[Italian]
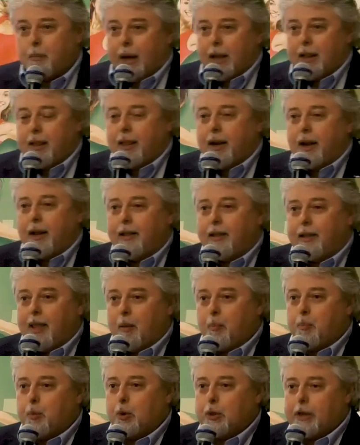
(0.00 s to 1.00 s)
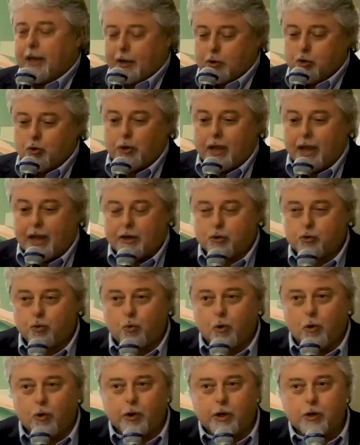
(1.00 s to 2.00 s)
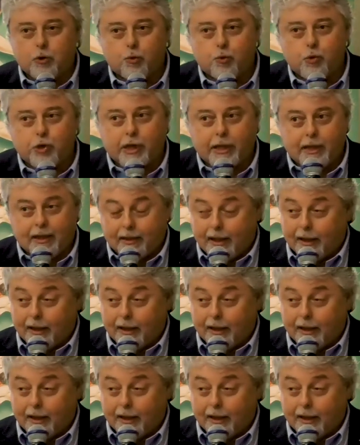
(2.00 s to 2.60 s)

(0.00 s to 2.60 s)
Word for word: prendere il tempo di ragionare su quello che succede.